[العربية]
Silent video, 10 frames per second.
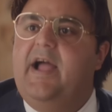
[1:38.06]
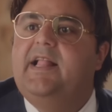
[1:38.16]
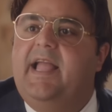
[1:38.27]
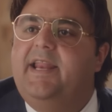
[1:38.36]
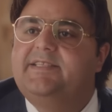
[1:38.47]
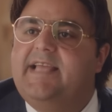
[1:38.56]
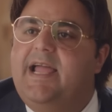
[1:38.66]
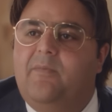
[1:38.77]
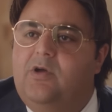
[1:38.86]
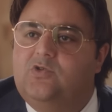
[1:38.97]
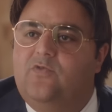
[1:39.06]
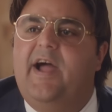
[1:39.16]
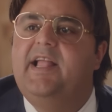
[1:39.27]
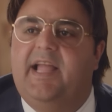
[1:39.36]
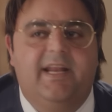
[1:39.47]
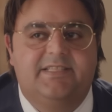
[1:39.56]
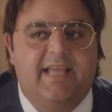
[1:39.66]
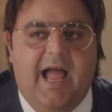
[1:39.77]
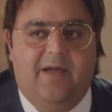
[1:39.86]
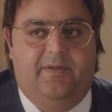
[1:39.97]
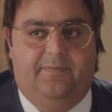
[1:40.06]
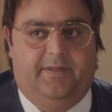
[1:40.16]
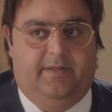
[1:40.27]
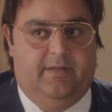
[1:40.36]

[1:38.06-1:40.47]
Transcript: فاعل خير ازاي يا مازو؟ فاعل خير ازاي يا حبيبي؟